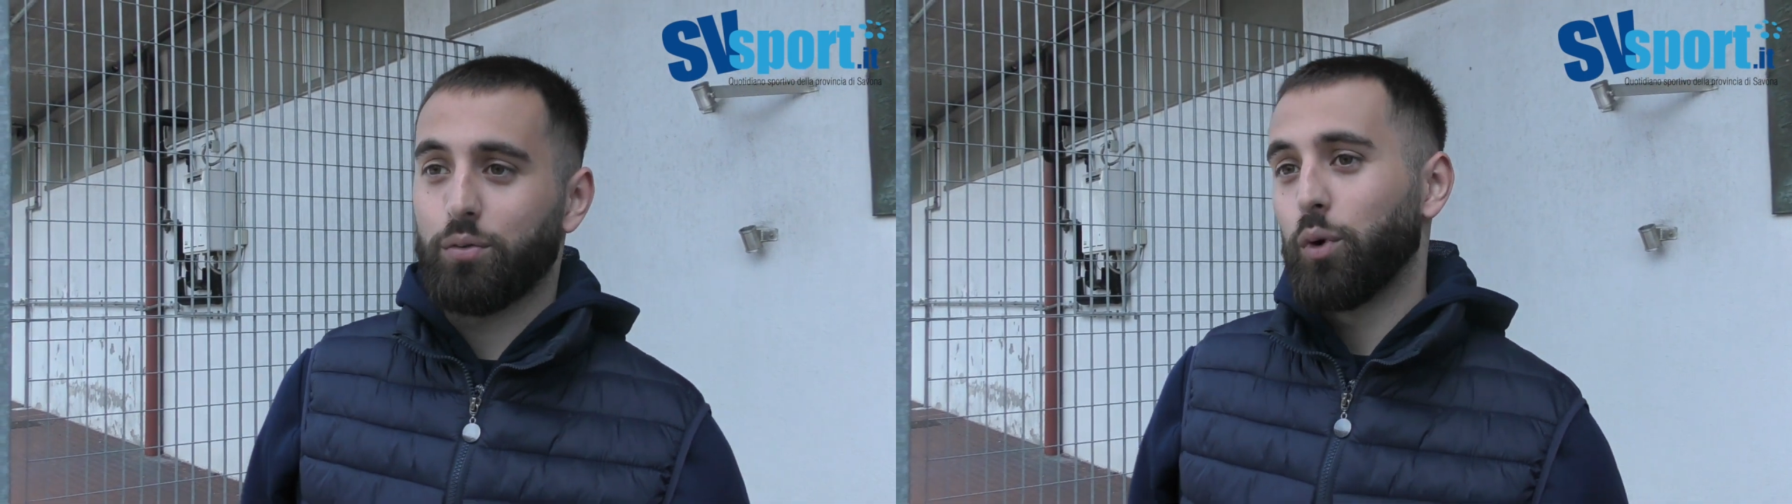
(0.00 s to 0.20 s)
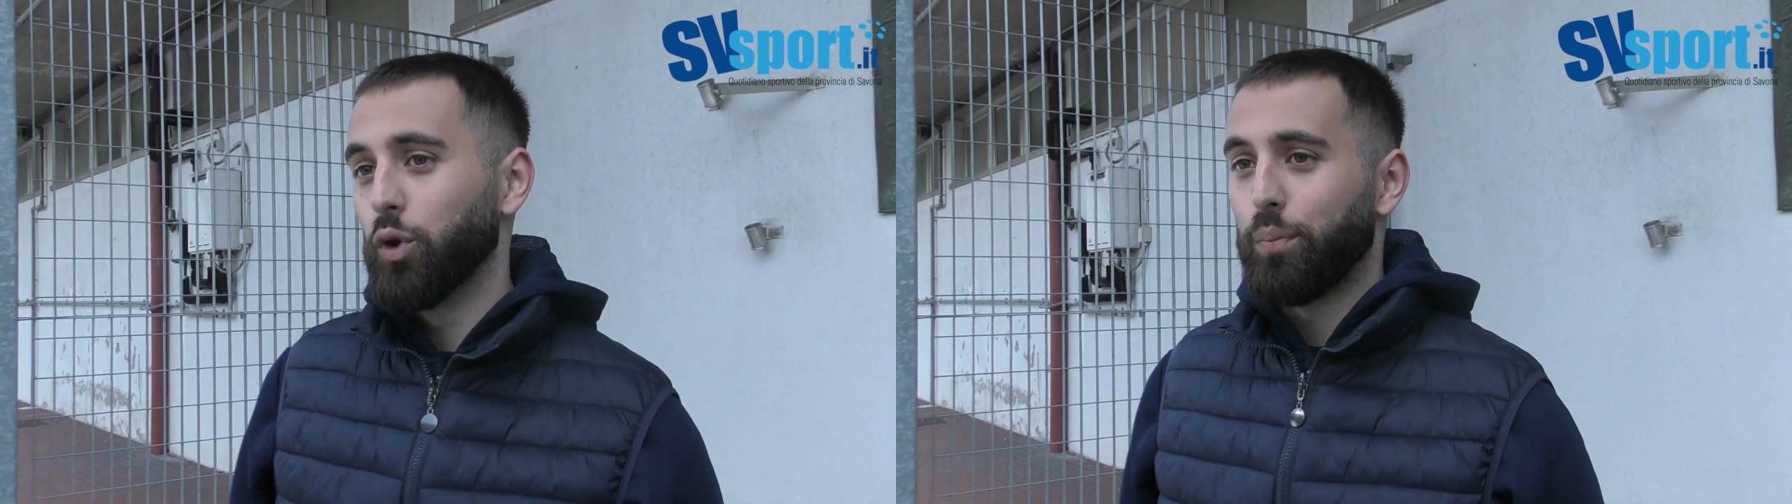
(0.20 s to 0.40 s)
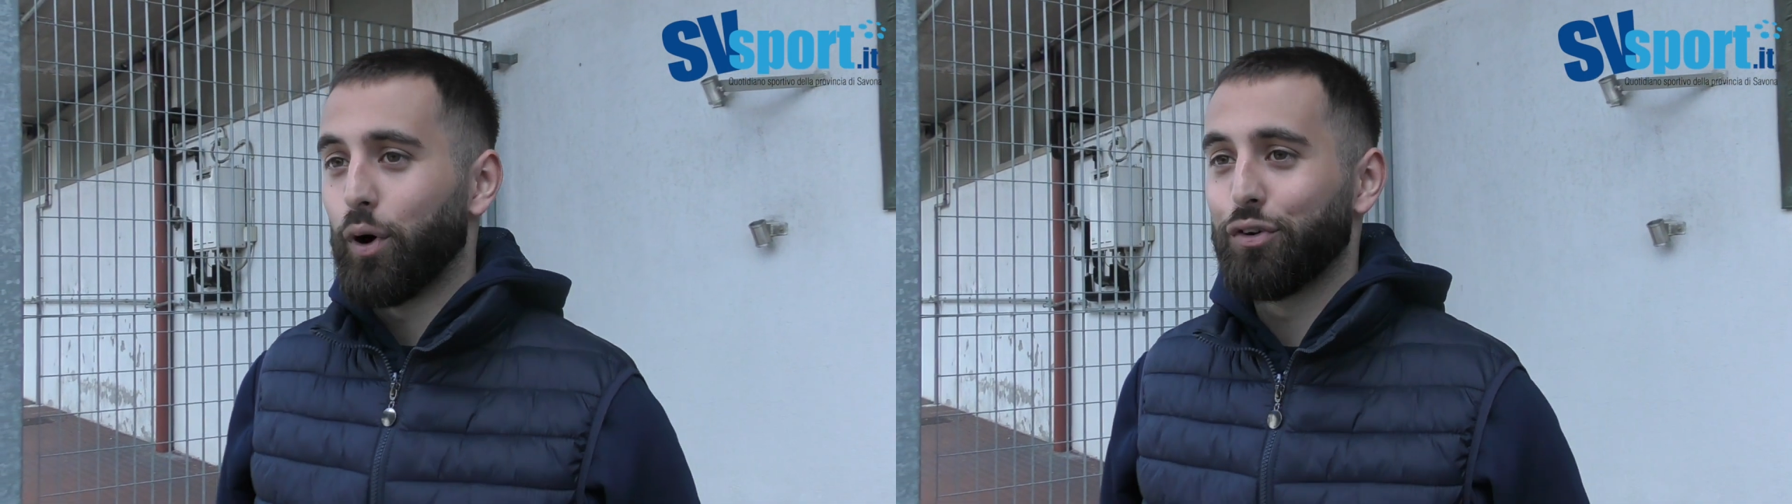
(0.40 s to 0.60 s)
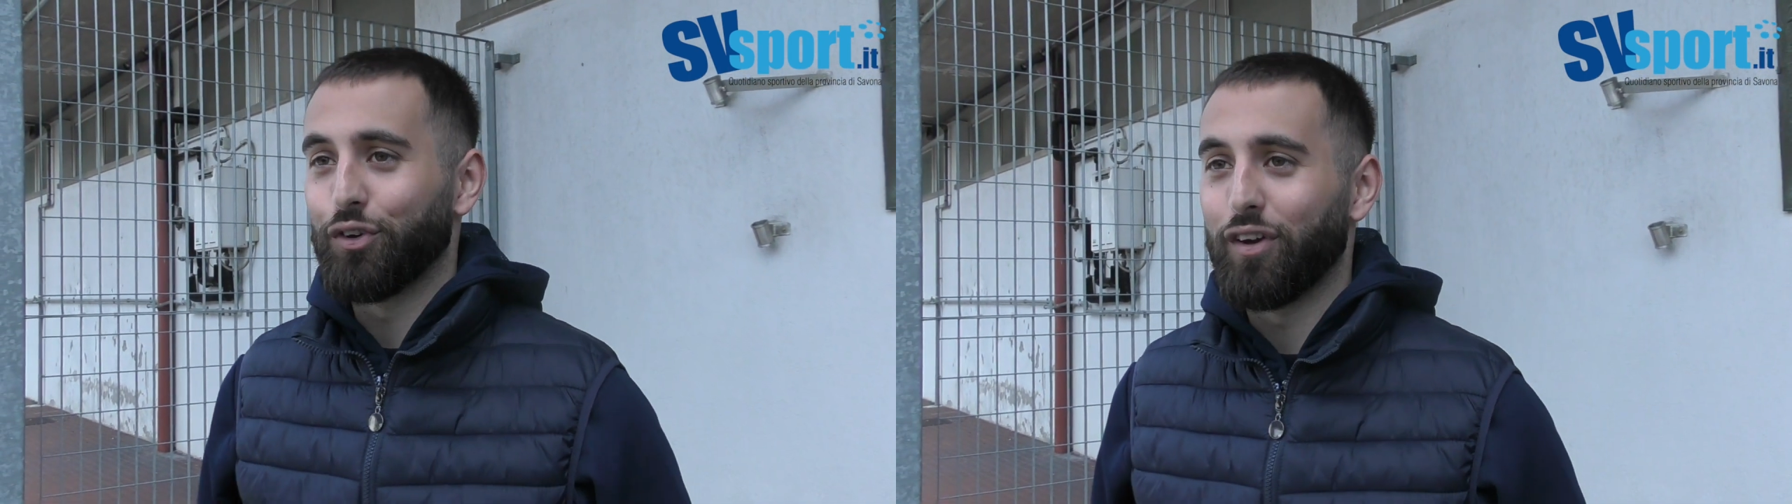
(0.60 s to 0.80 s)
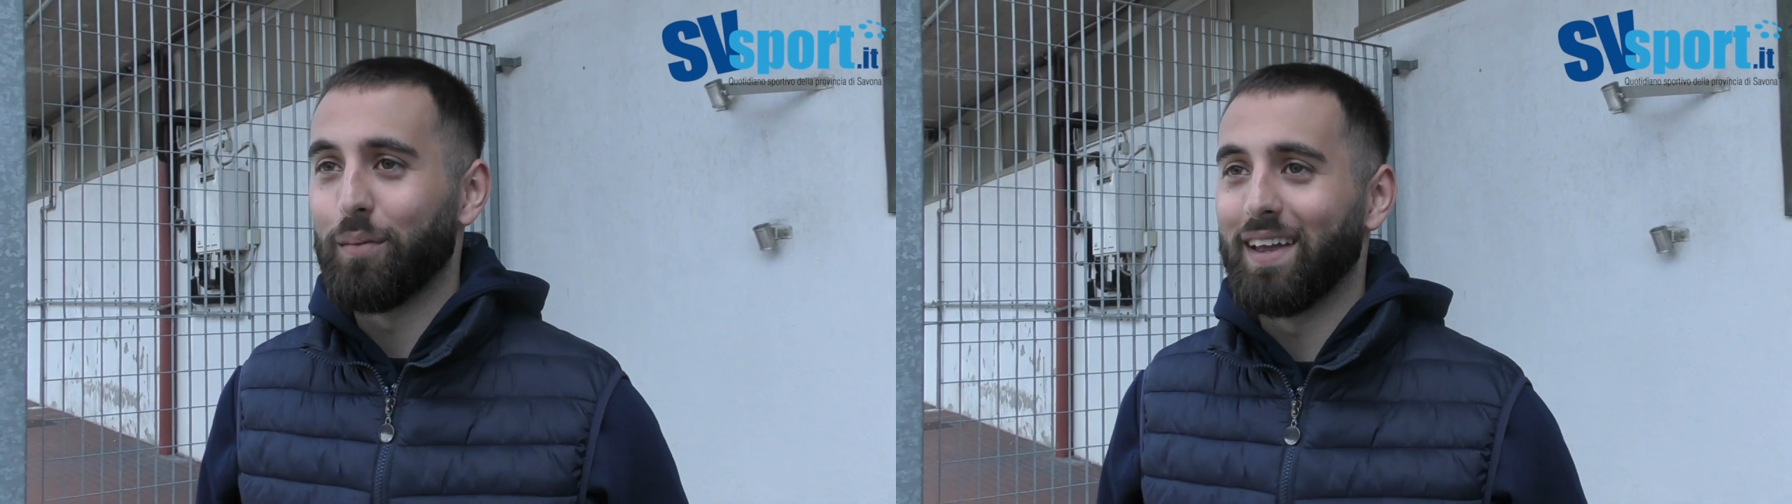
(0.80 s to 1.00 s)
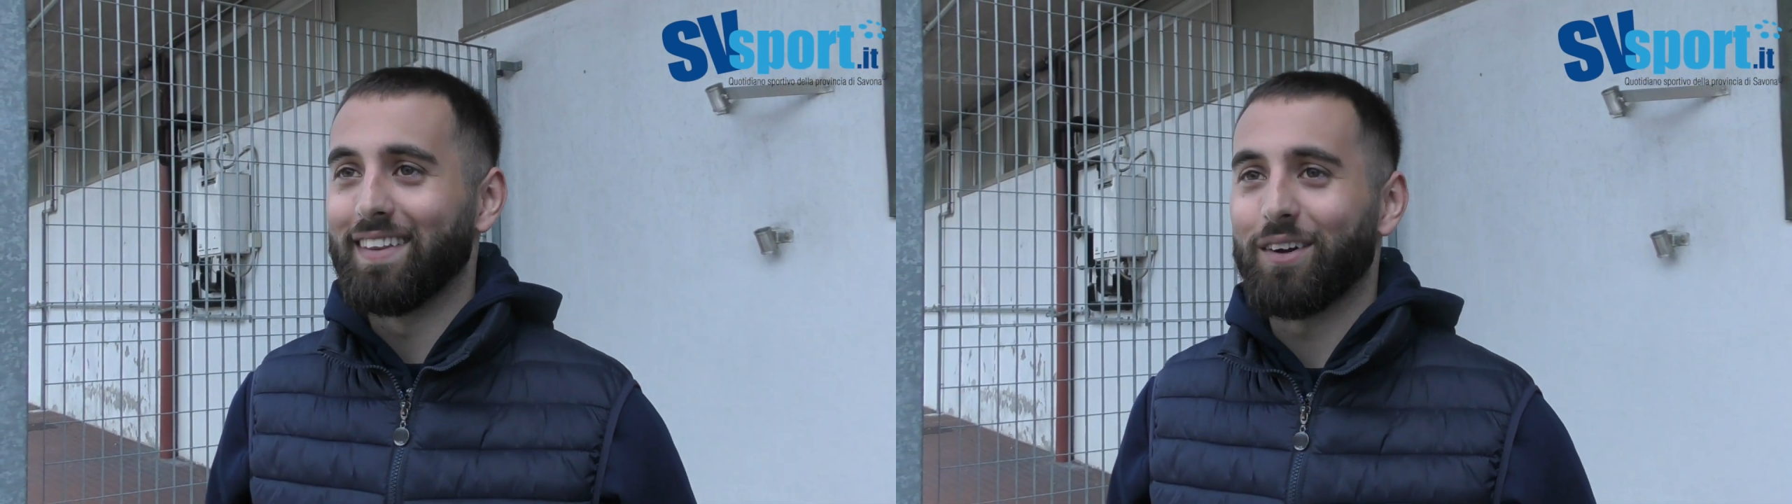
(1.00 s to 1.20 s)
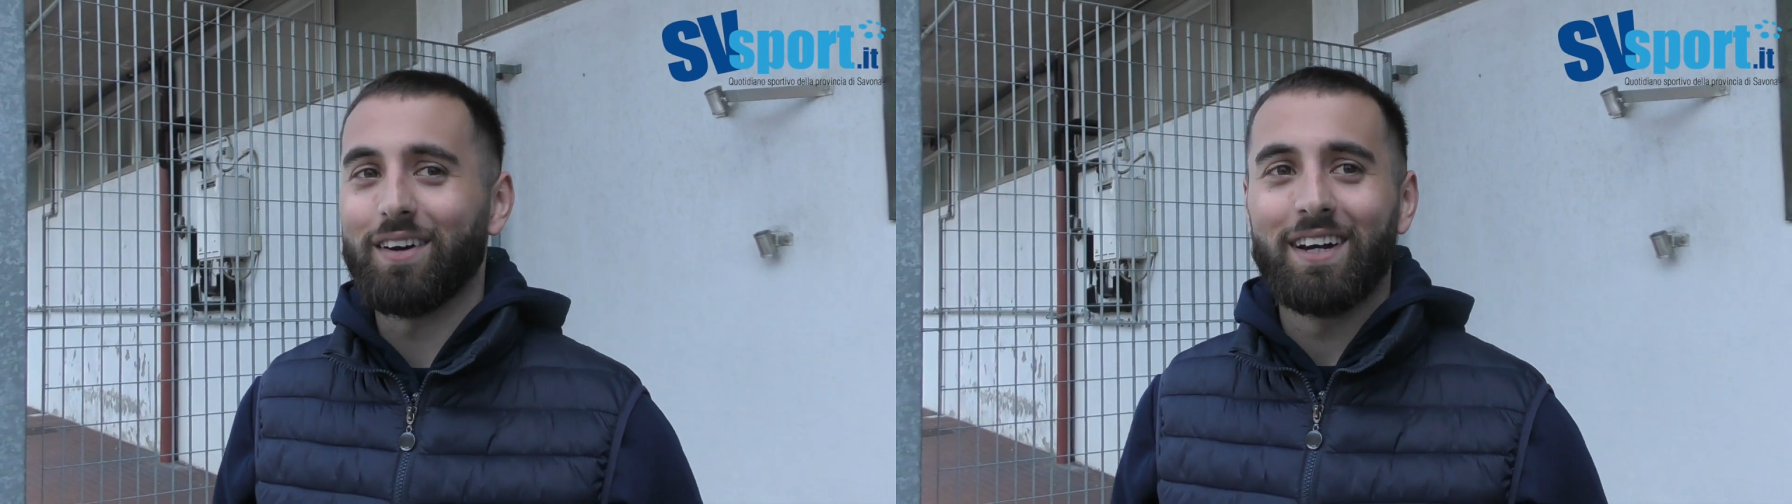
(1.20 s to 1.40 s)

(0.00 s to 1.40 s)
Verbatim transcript: quando posso ovviamente,